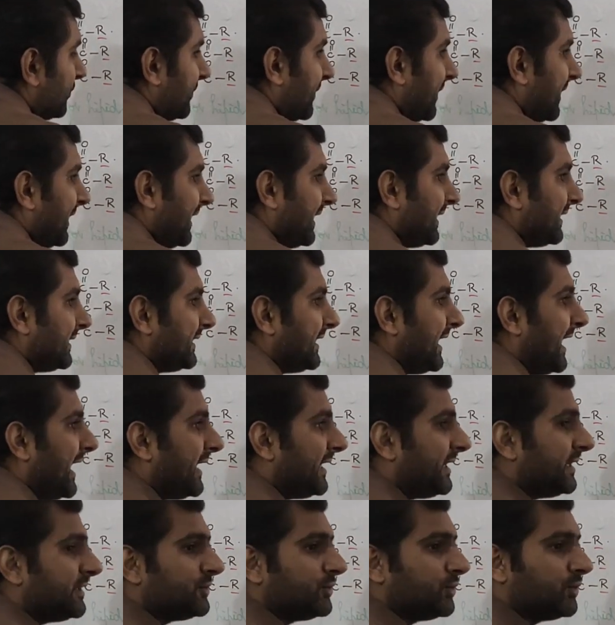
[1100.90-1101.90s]
ऊपर एक
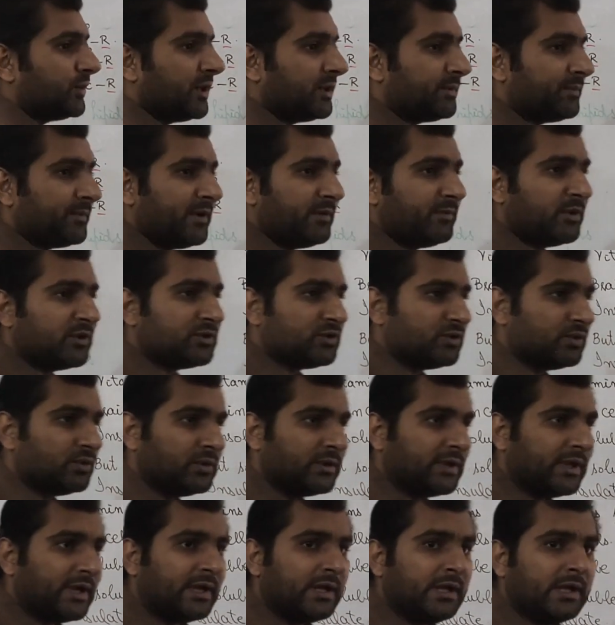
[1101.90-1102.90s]
तय की सूरत में
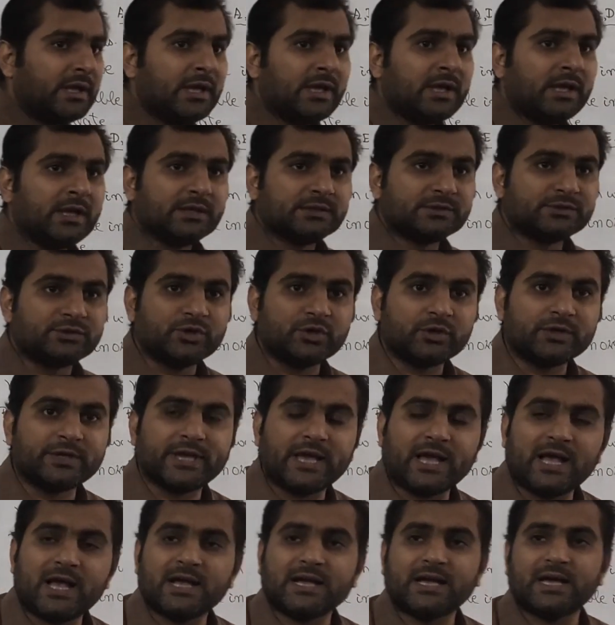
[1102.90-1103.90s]
मौजूद है जो
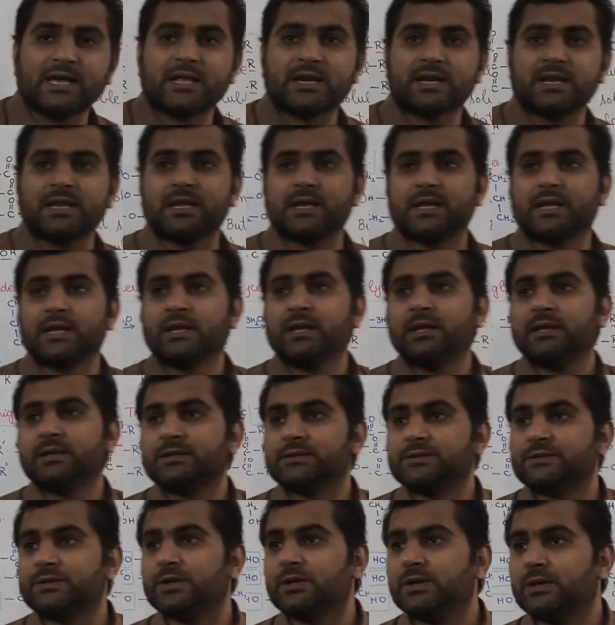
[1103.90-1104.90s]
क्या कर रहे हैं
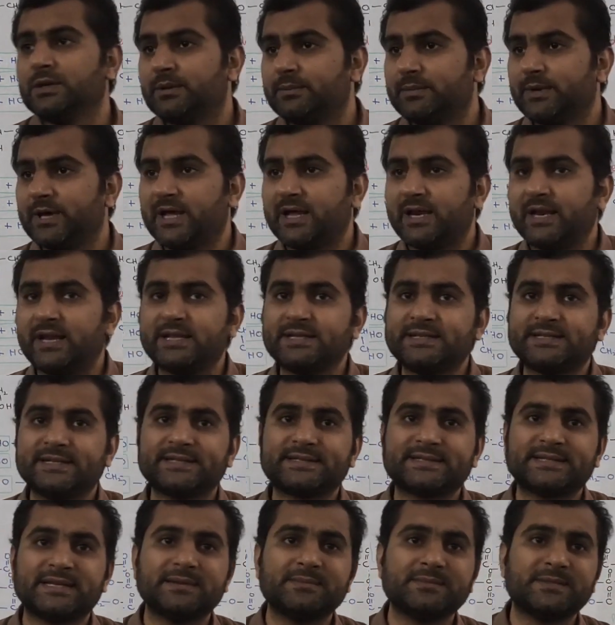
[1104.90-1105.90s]
जो हमारे
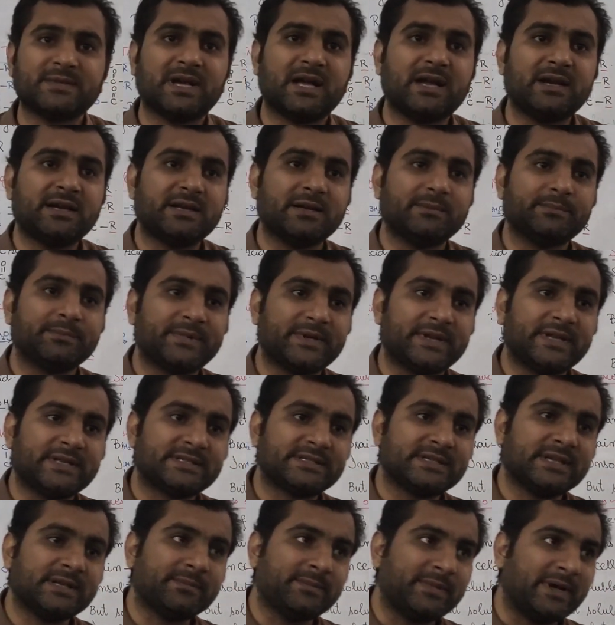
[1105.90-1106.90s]
जिसम का
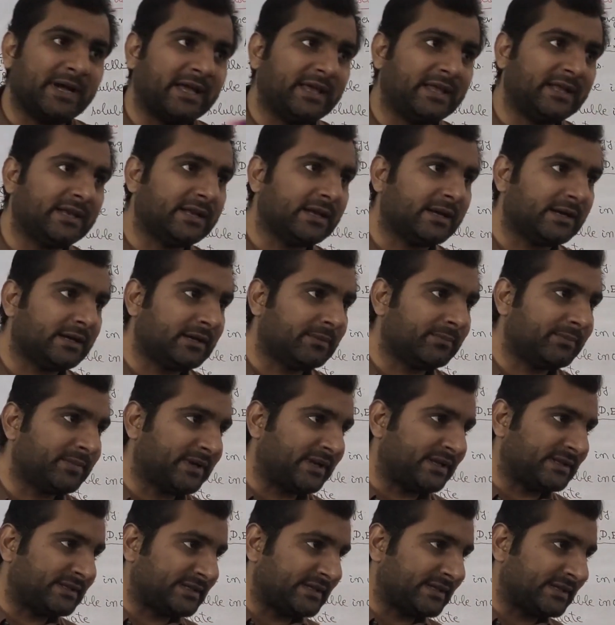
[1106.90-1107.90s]
टम्परेचर बाहर के
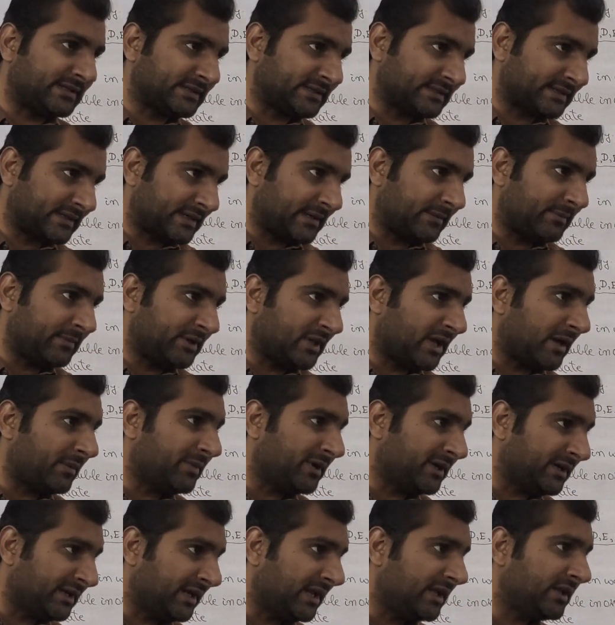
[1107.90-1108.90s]
टम्परेचर के
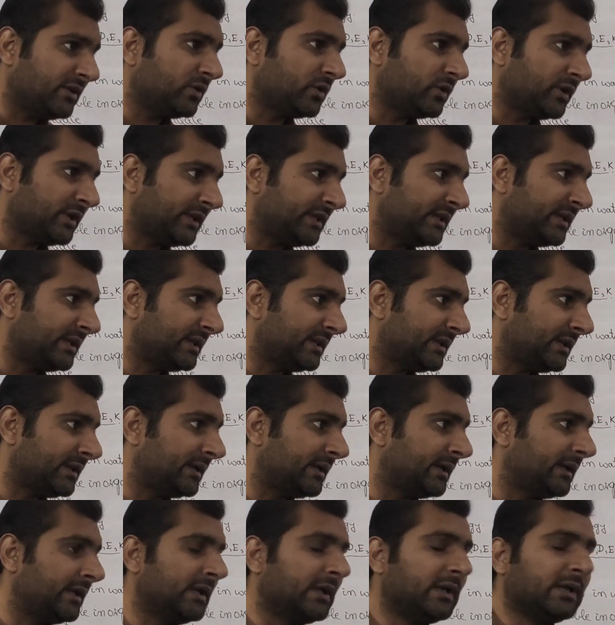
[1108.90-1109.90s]
मुताबिक नहीं होने देते
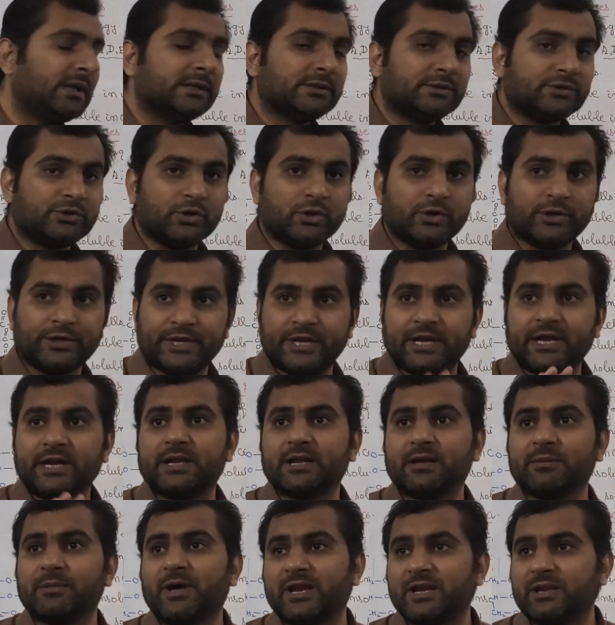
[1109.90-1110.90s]
जो
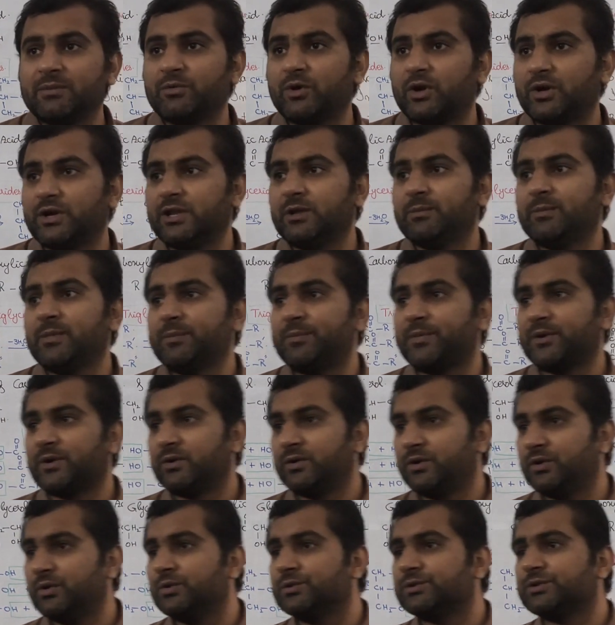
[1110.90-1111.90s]
हीट हमारी बॉडी में
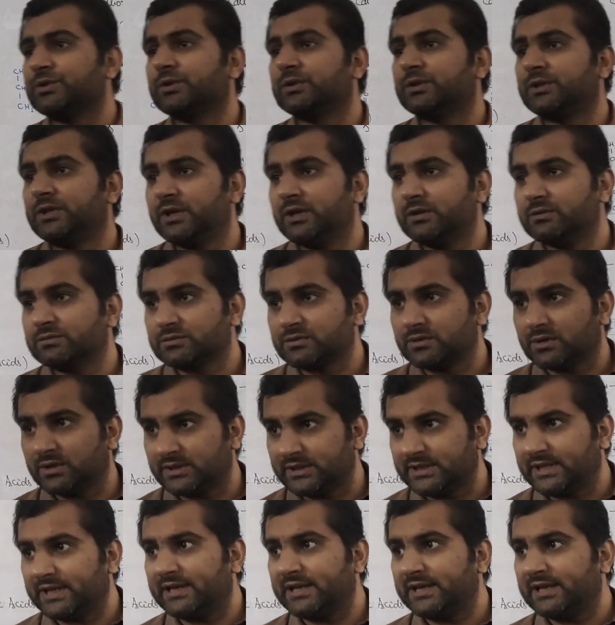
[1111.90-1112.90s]
प्रोड्यूस होती है उसको
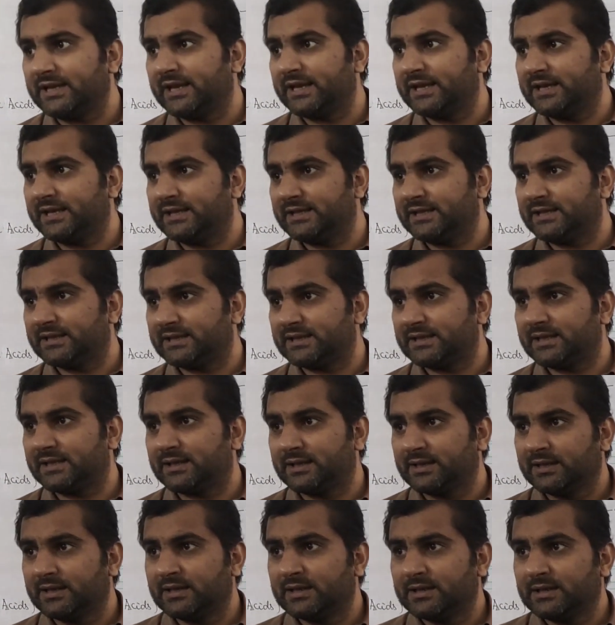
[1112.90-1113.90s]
अंदर ही रहने देते
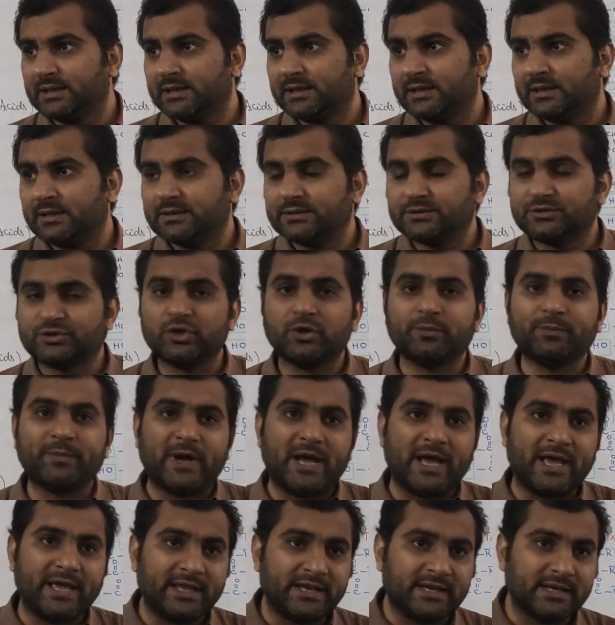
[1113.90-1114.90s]
हैं जो
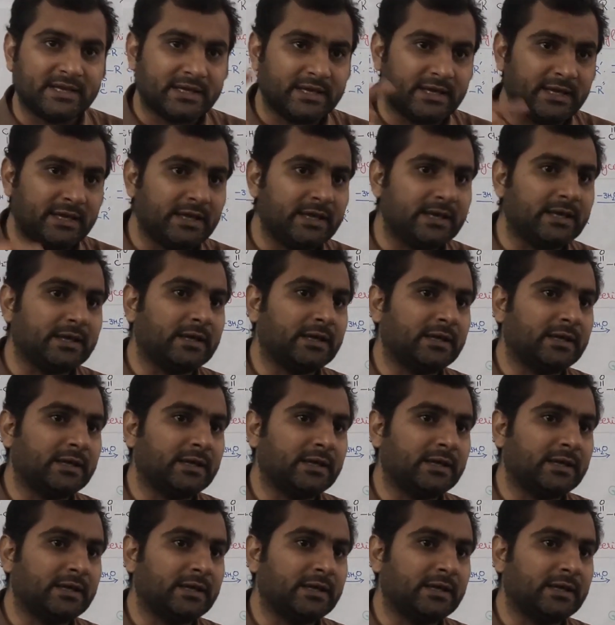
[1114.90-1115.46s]
बाहर की